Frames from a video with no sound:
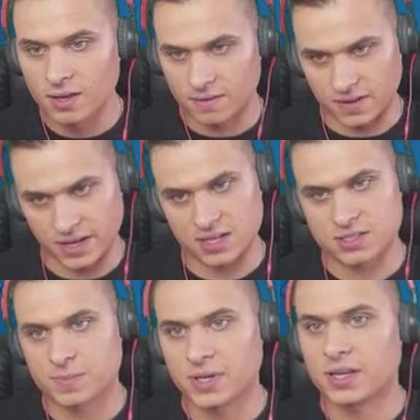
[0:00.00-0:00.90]
Fire
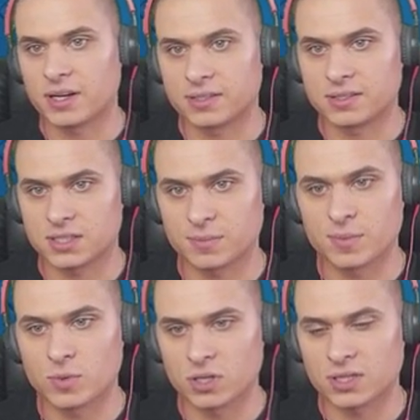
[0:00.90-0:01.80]
Spirit. Co my
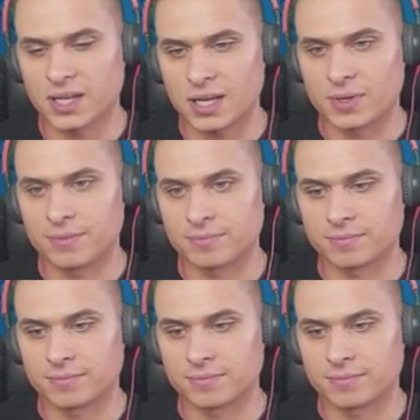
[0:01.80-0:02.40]
mu oddajemy?